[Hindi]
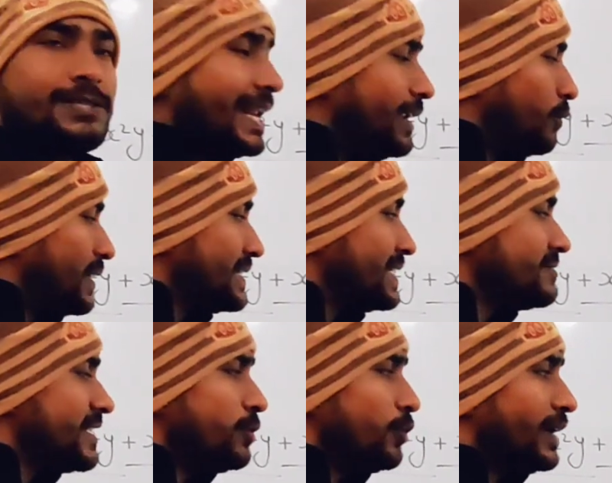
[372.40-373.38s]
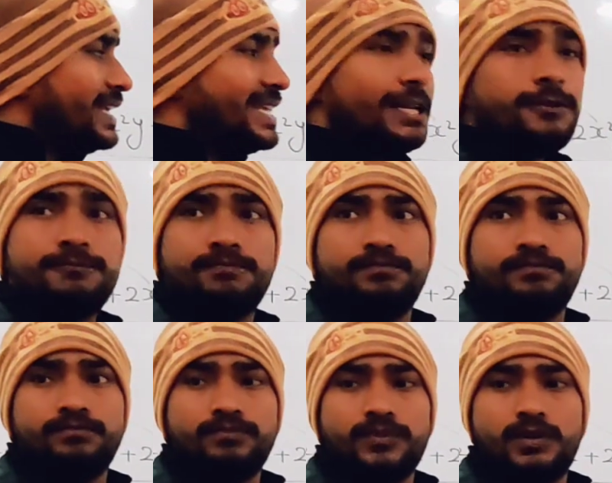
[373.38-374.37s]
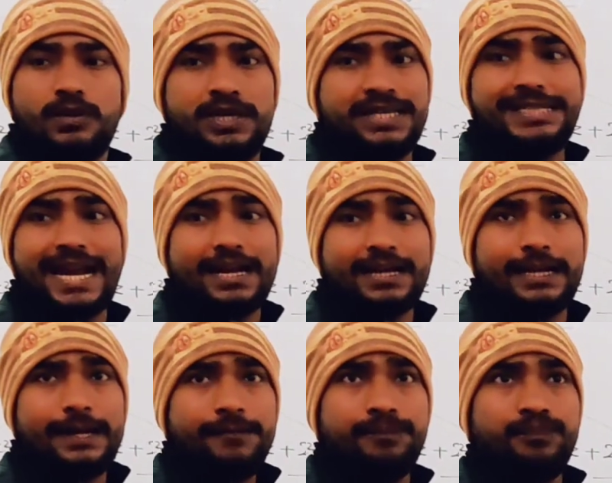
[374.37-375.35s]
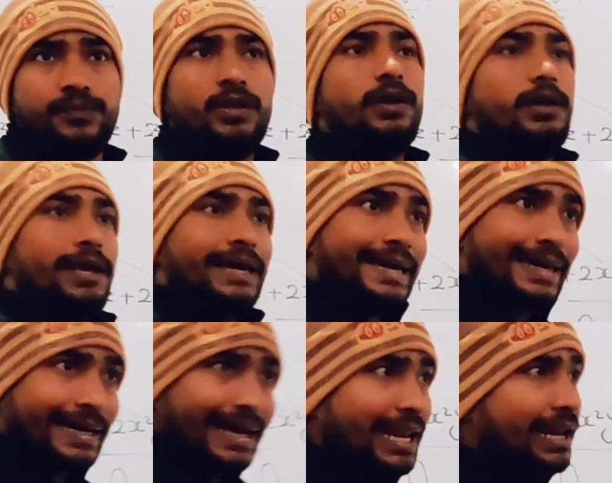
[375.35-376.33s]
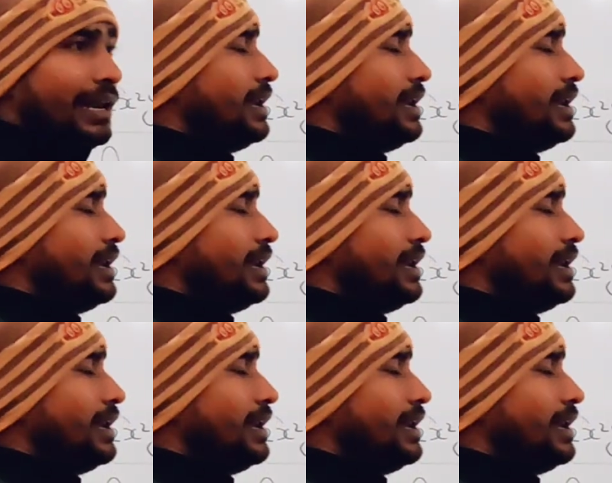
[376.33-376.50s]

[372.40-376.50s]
सारे लोग कंसंट्रेट हो गए इधर स्टार्ट करें कल